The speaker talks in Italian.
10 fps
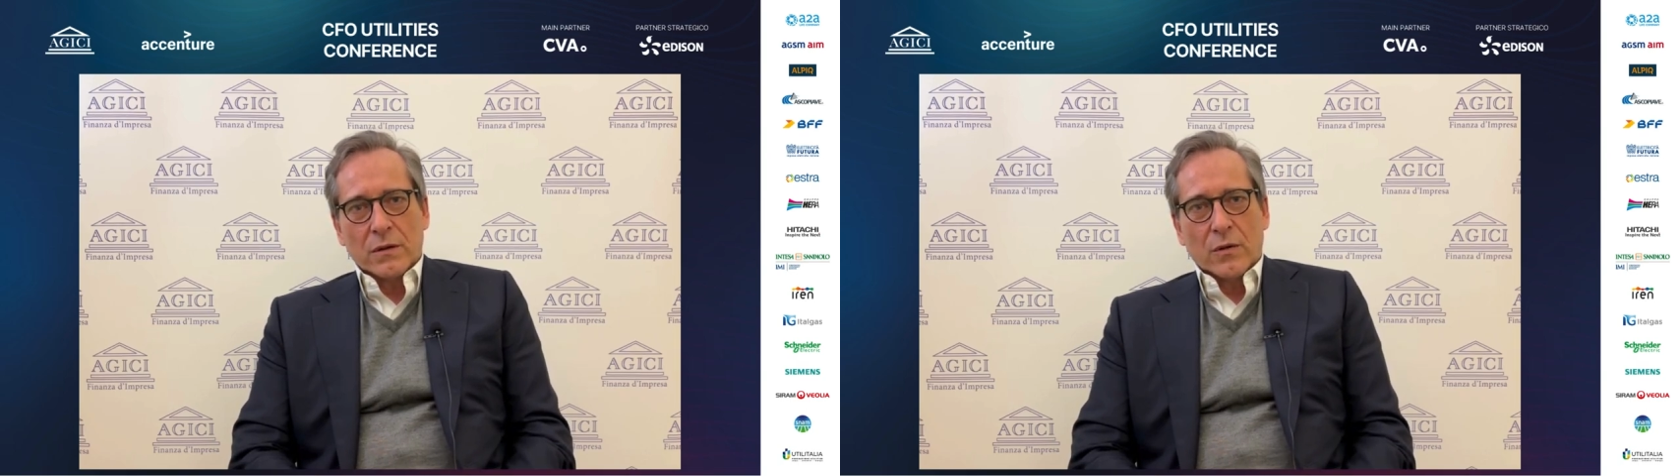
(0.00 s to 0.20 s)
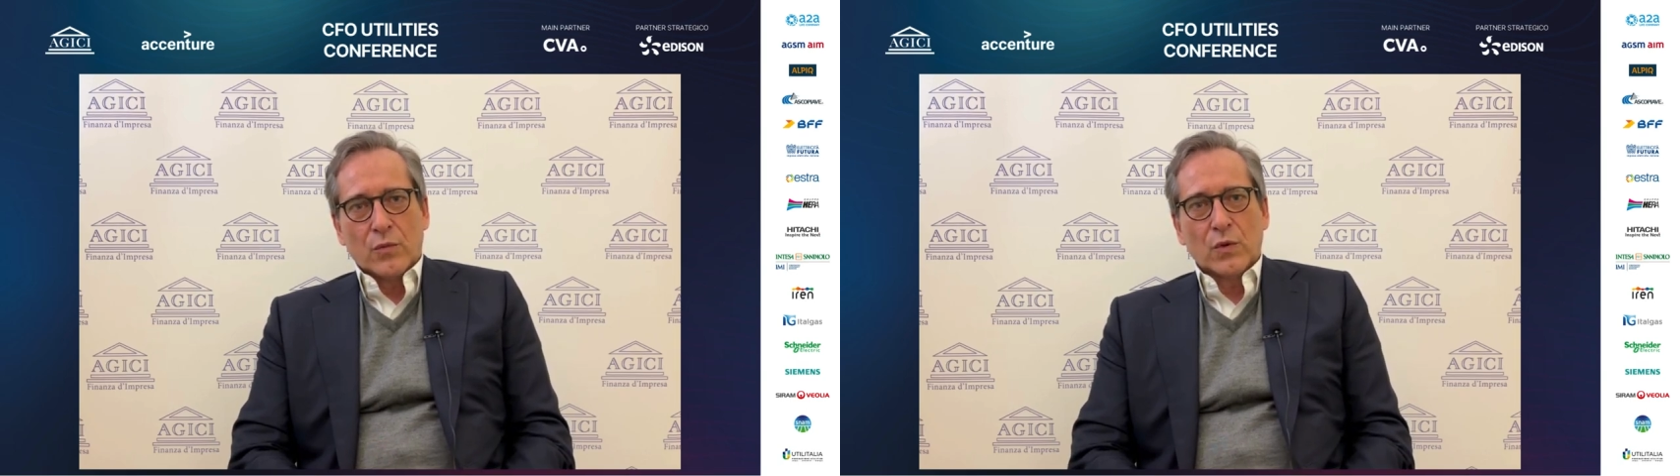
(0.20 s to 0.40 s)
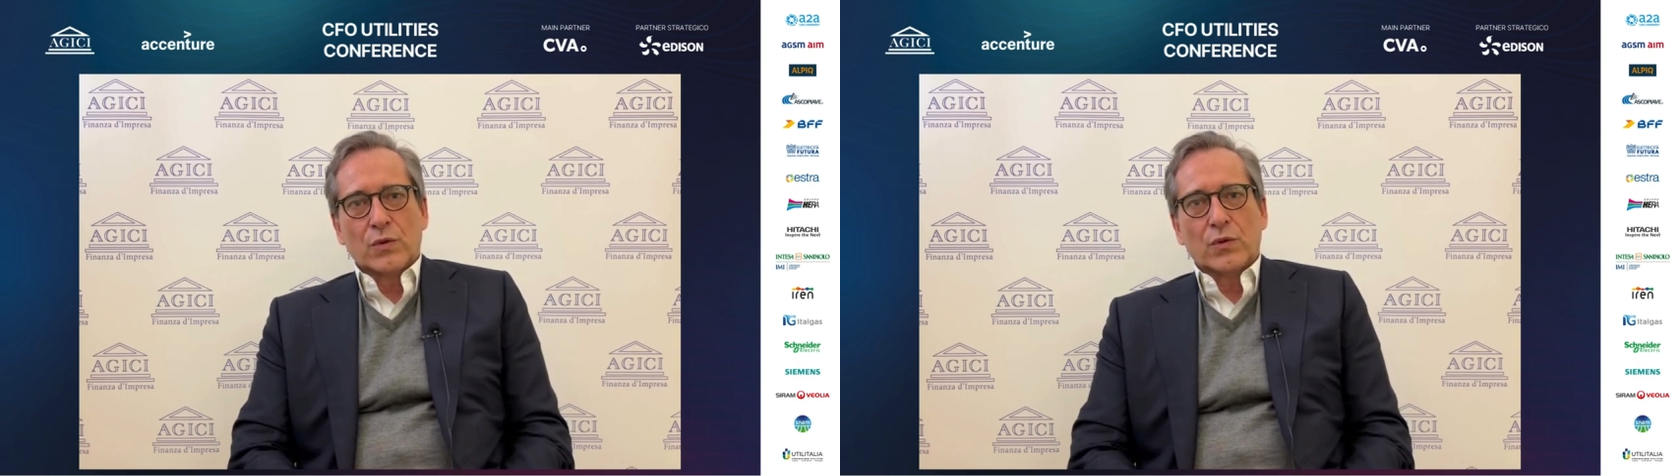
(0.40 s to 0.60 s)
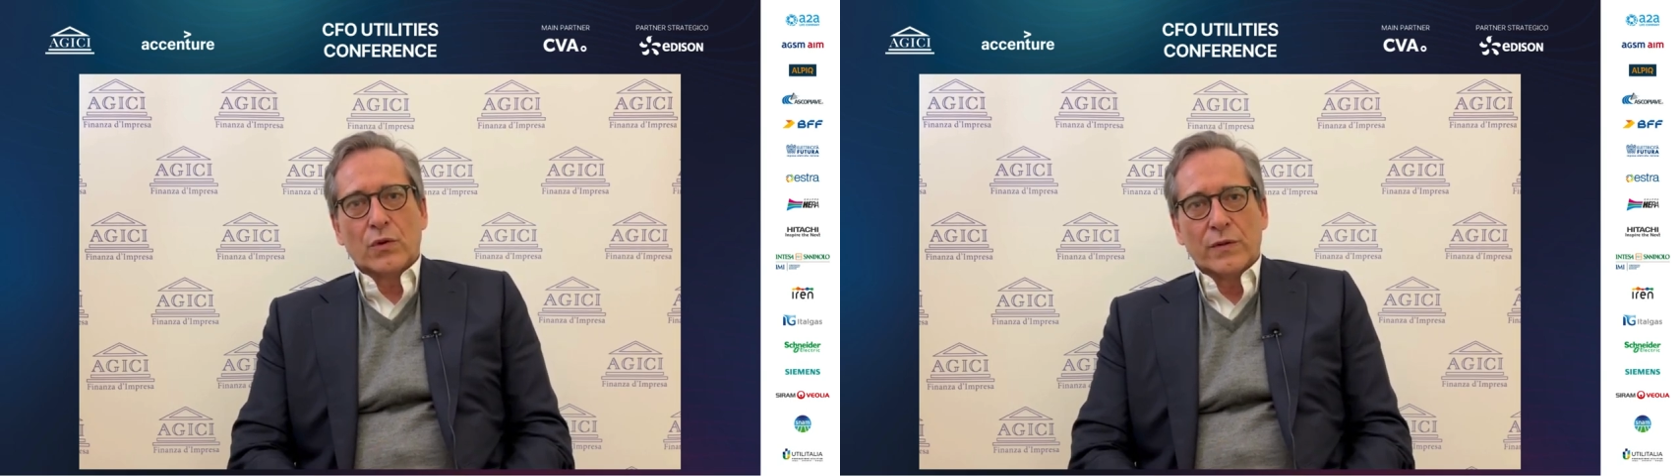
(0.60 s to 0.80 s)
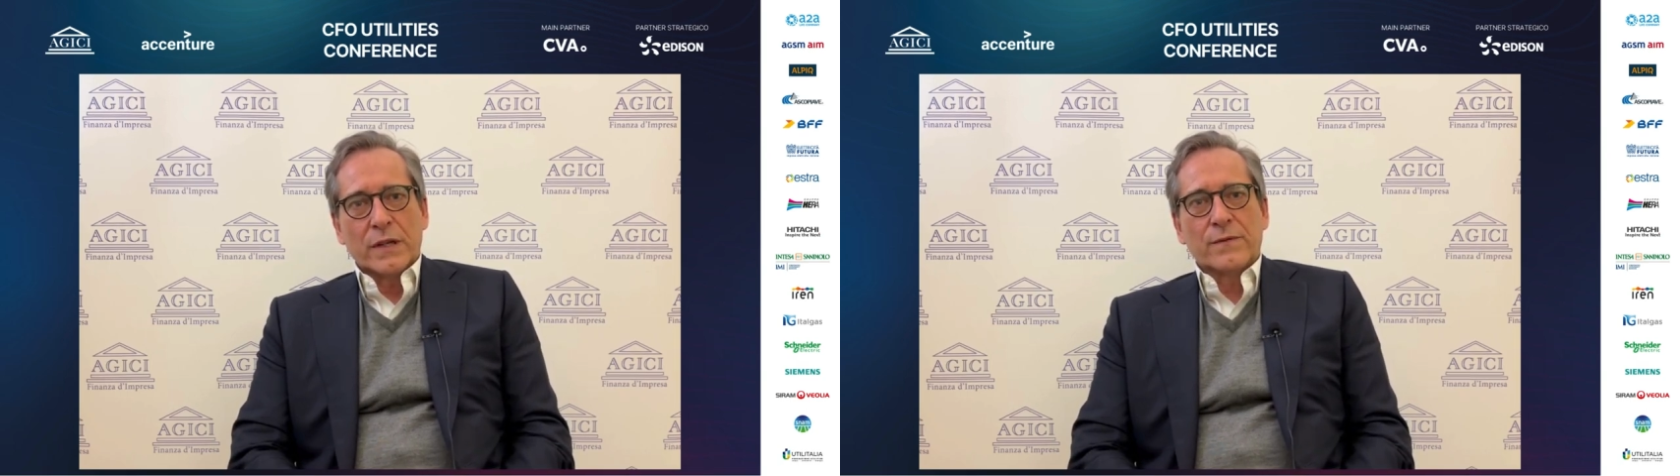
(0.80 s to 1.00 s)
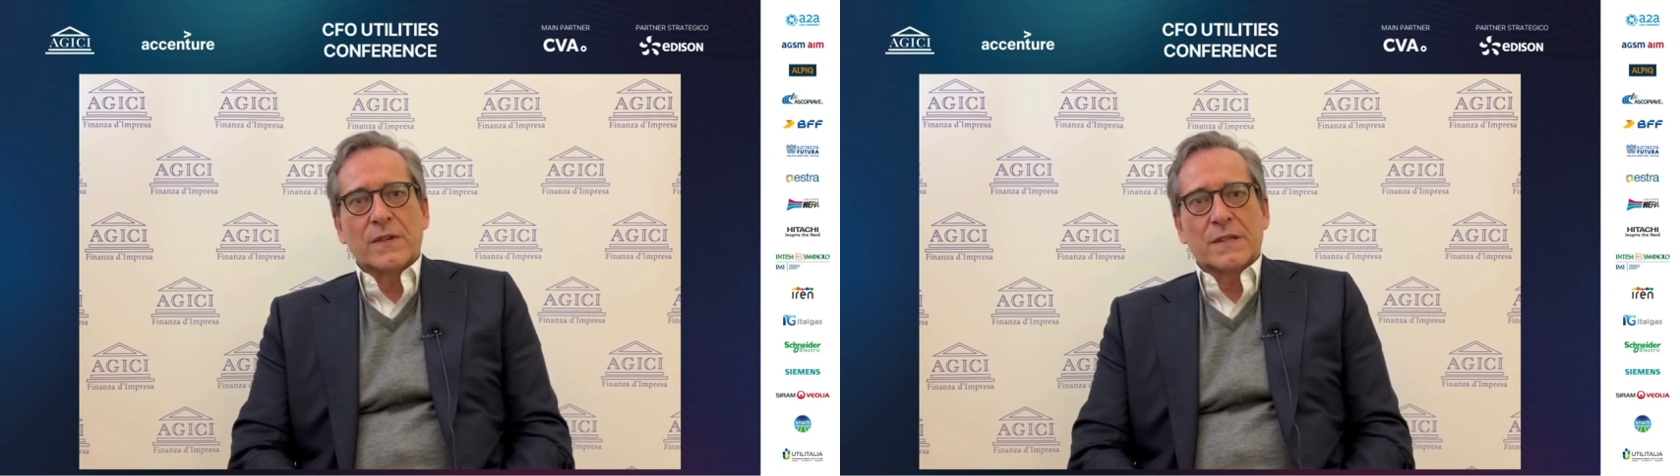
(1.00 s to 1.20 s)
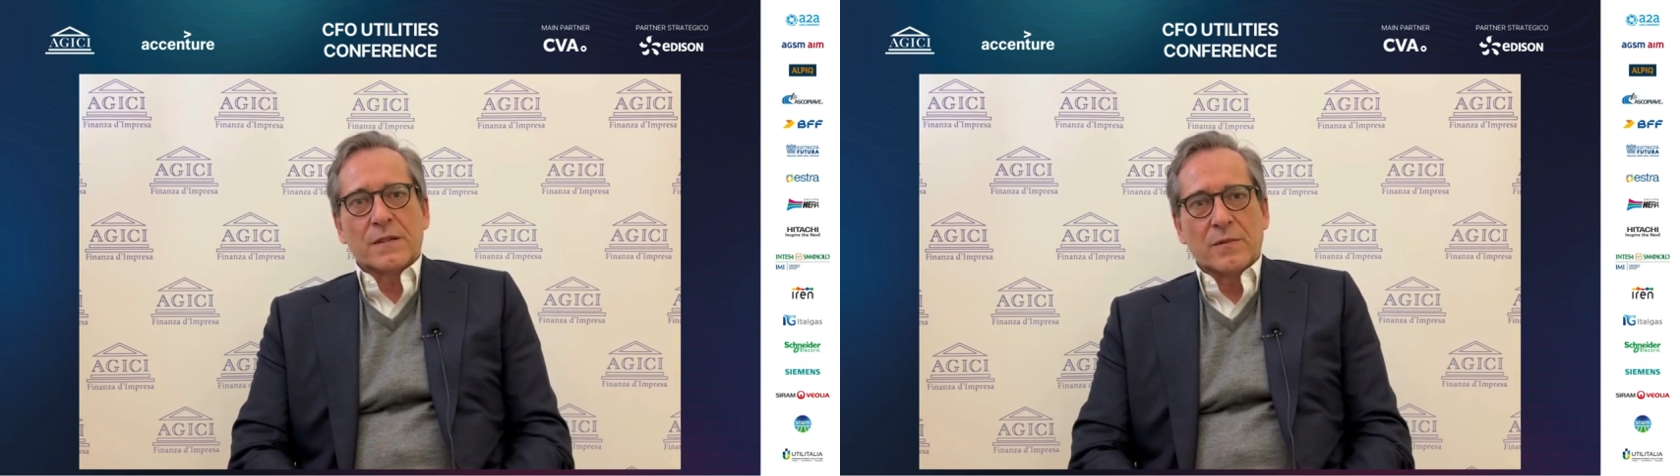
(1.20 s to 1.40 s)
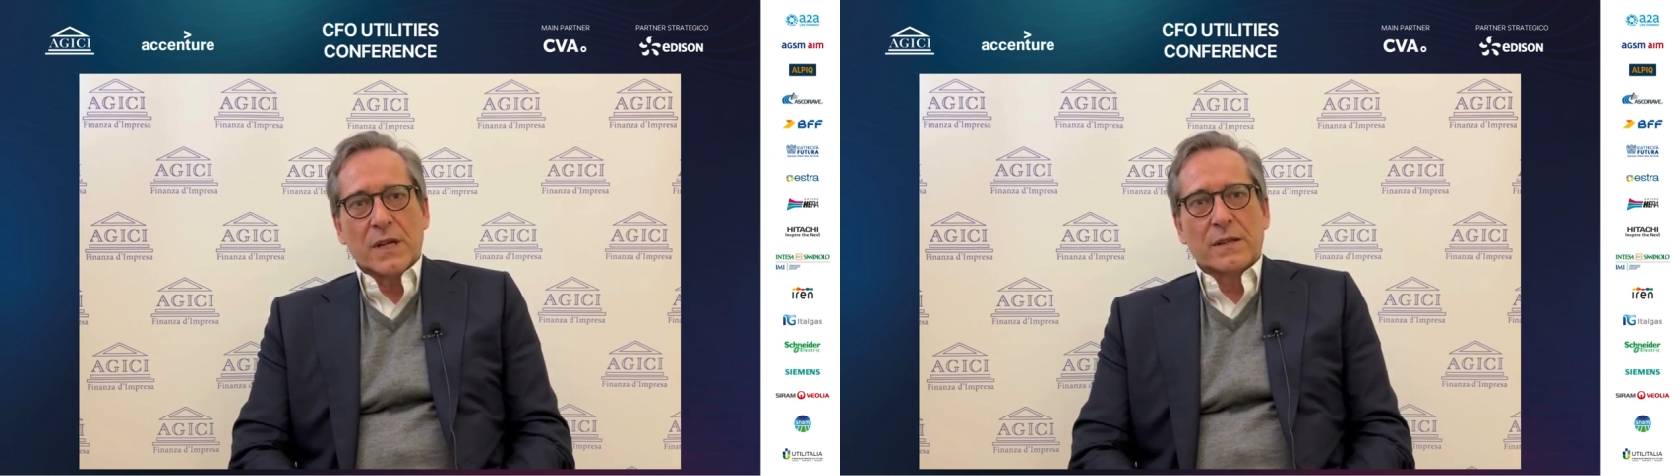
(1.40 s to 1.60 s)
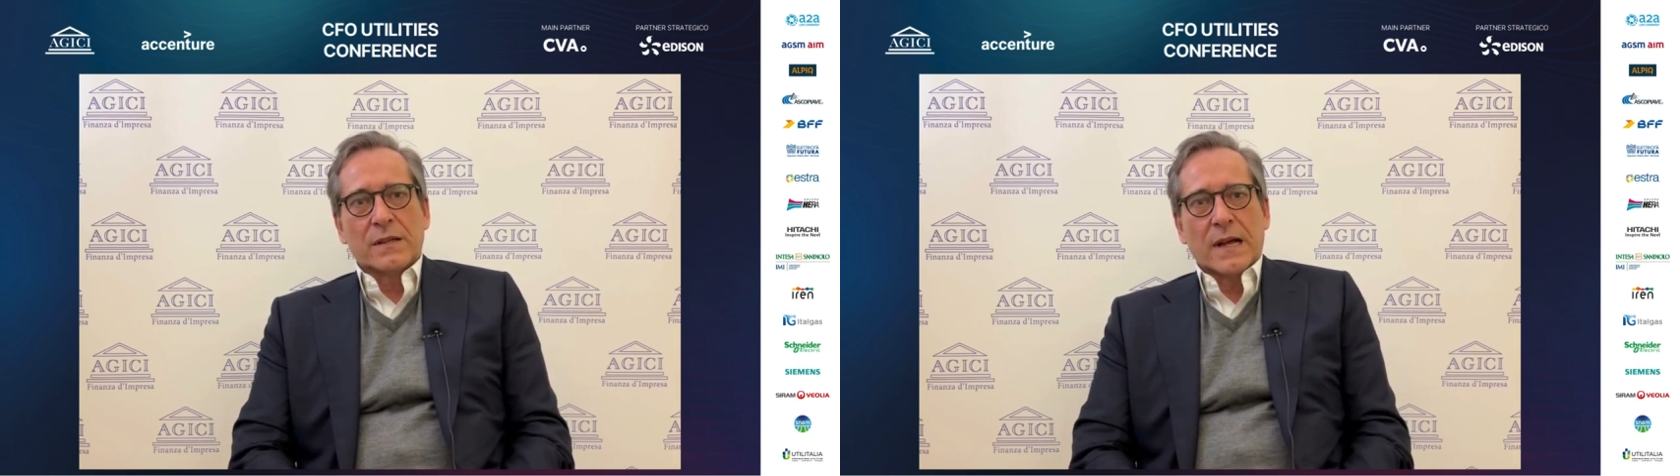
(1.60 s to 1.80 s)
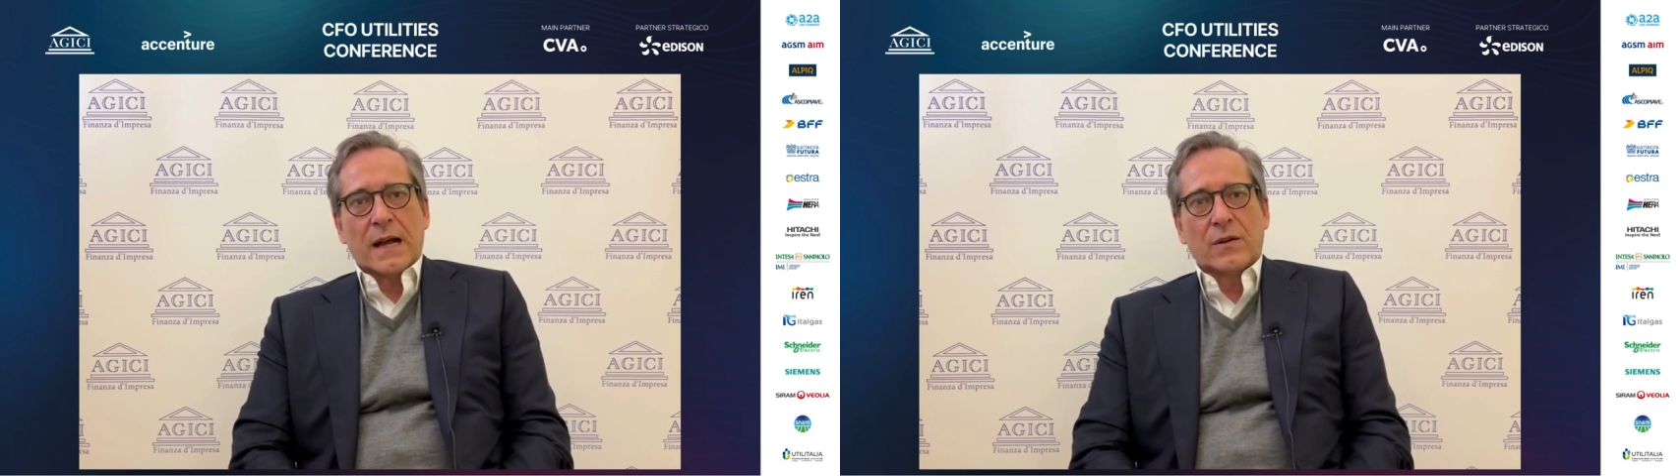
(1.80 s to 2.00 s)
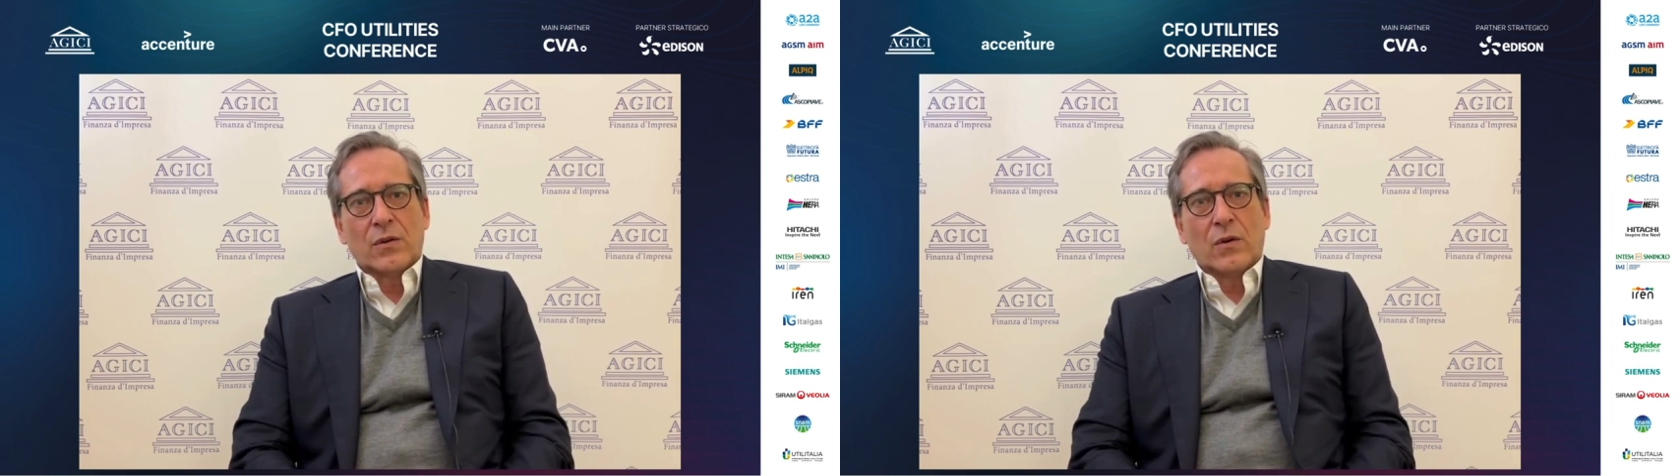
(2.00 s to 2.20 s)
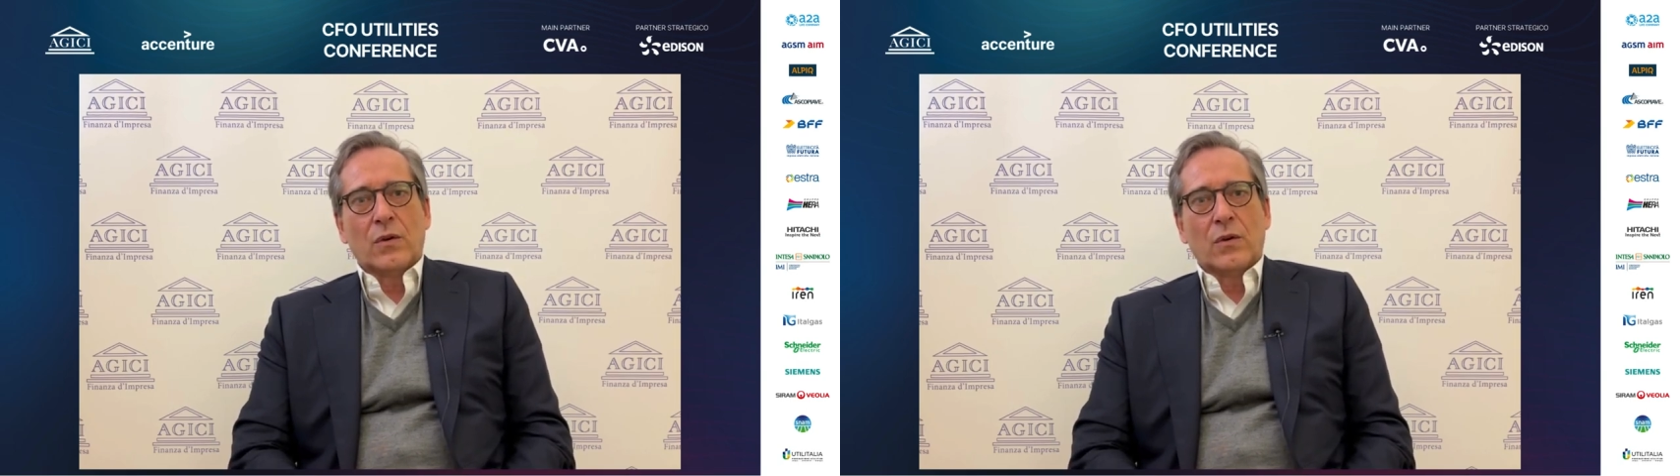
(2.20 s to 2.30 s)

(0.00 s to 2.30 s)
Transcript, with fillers: a un mondo dove gli investimenti hanno